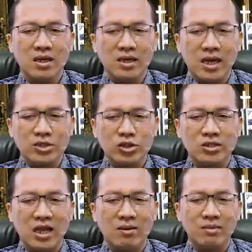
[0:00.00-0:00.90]
Yesus
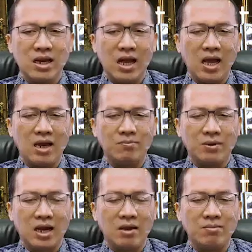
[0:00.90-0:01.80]
telah menang
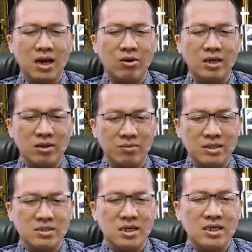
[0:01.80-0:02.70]
perang melawan
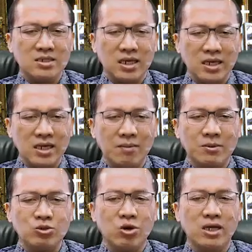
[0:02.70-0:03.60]
iblis, sehingga
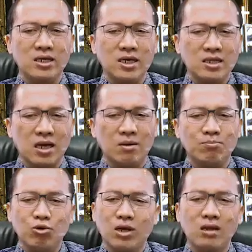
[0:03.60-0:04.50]
perjuangan kita
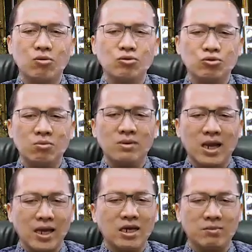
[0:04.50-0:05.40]
bukan untuk
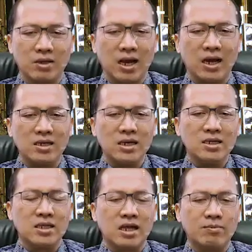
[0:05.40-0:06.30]
meraih kemenangan,
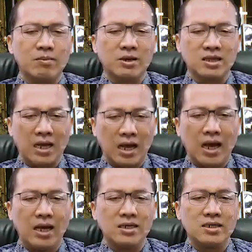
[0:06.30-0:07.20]
tetapi
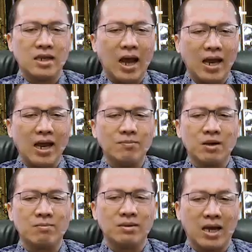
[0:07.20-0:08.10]
bertahan dalam
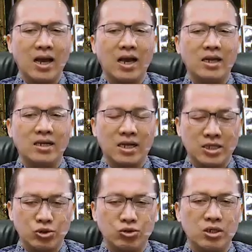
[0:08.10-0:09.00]
kemenangan
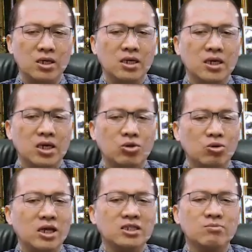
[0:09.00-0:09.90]
Kristus.
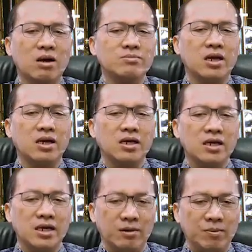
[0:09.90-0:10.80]
Itulah sebabnya
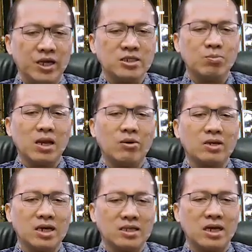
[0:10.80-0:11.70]
iblis
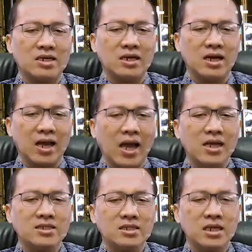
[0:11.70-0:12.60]
melawan kita
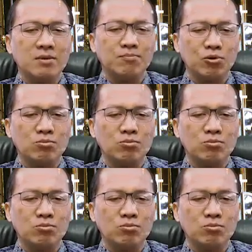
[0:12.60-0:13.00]
dengan tipu